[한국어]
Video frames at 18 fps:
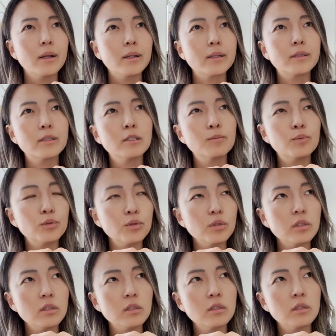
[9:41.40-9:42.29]

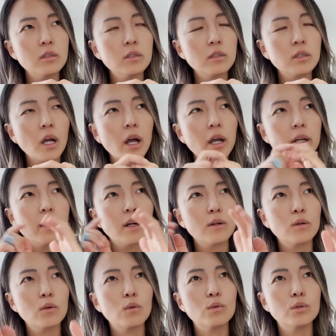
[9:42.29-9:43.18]
그분이
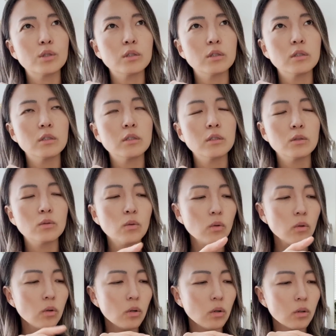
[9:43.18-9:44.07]
타일하러
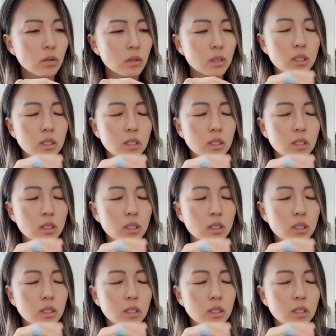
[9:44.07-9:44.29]
오시고